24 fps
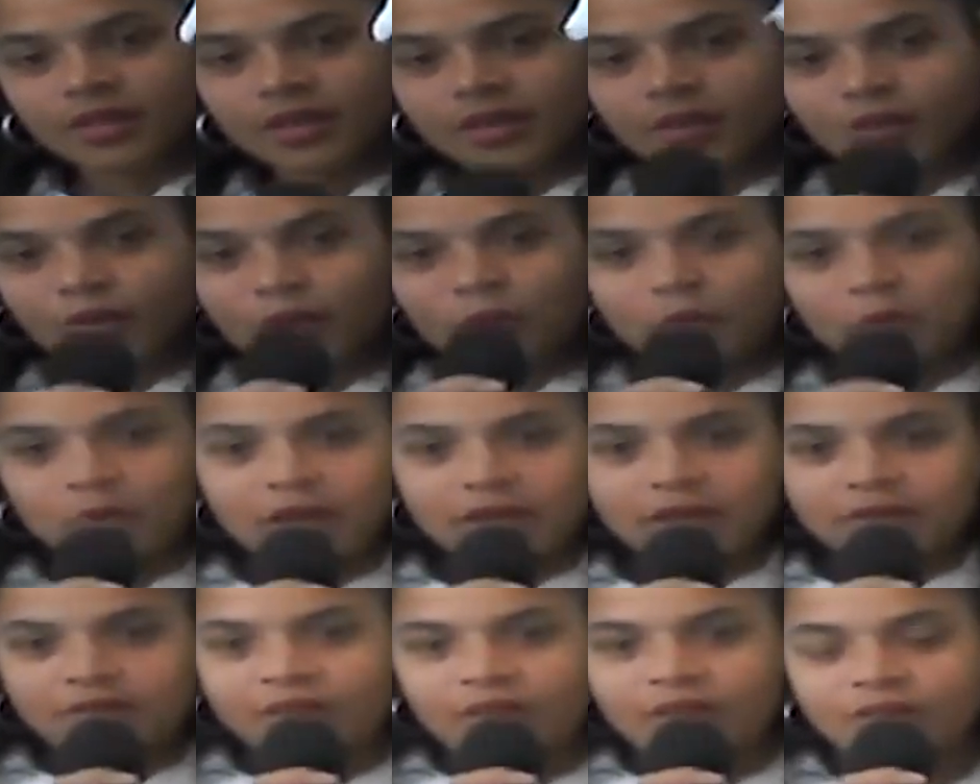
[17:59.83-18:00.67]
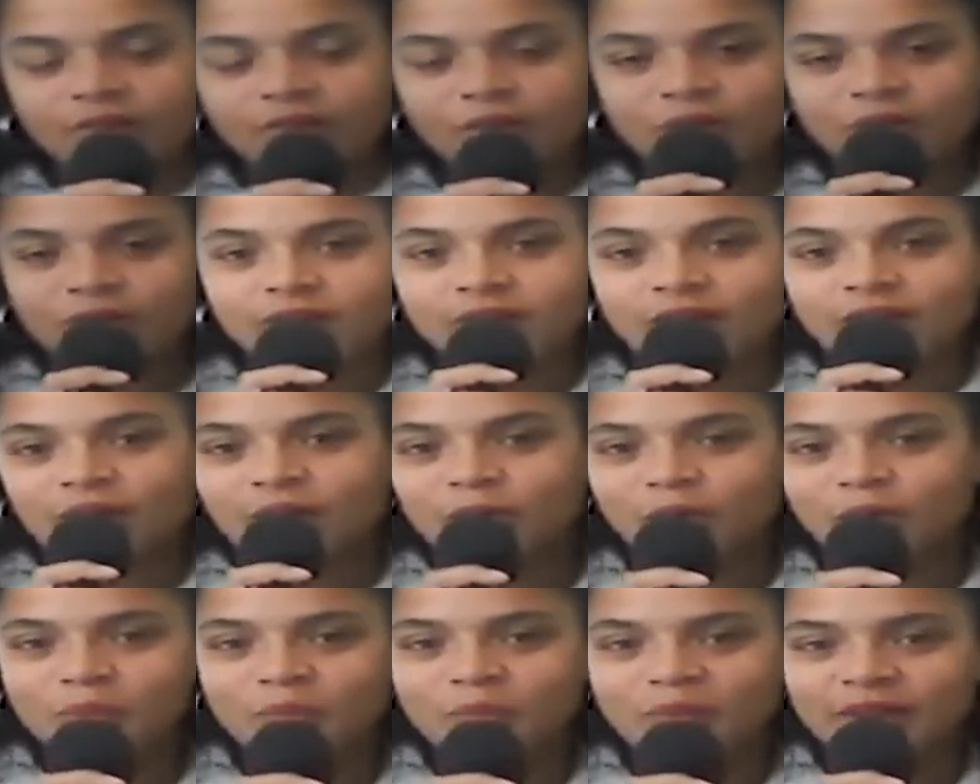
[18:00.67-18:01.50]
le plâtre que j'ai
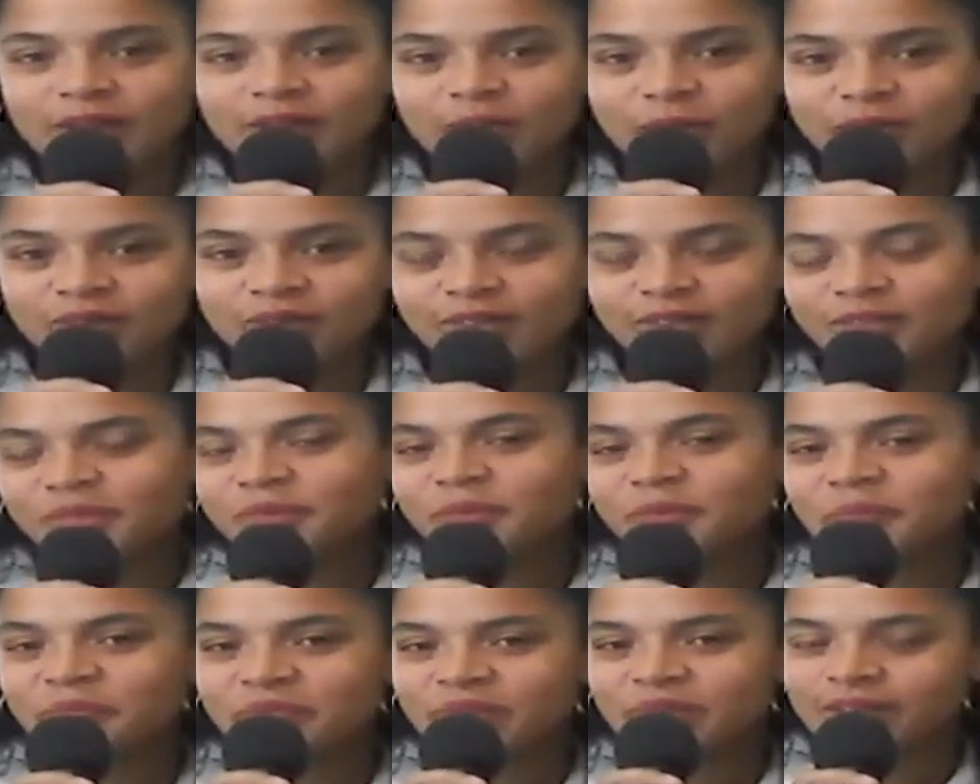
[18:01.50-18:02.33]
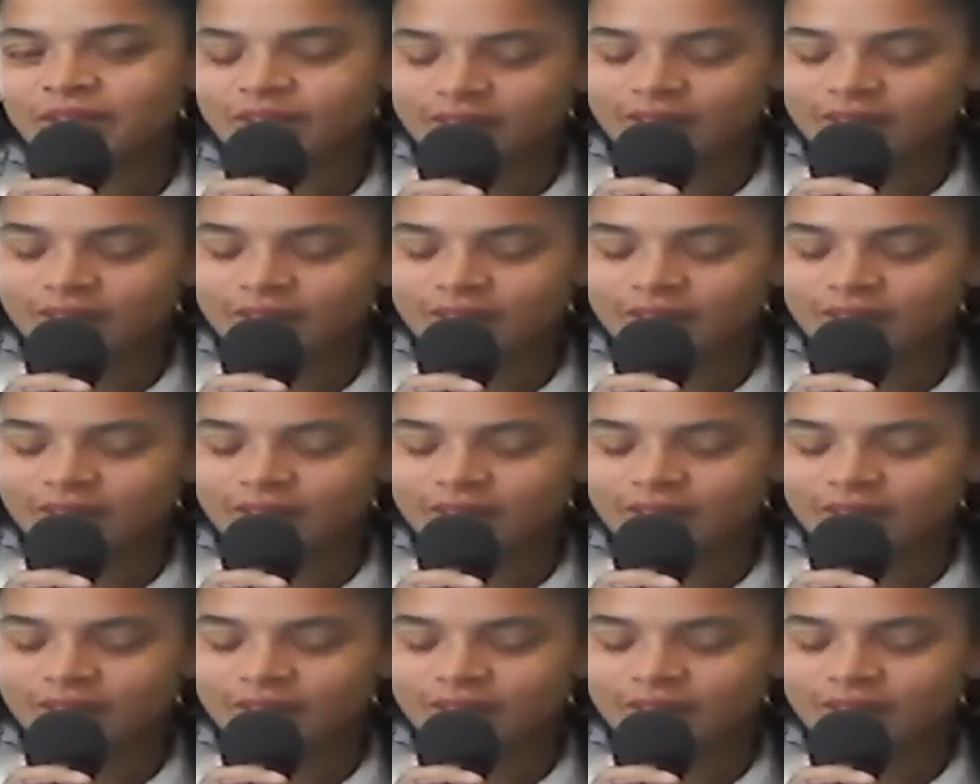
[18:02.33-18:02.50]
euh, coupé au ciseau et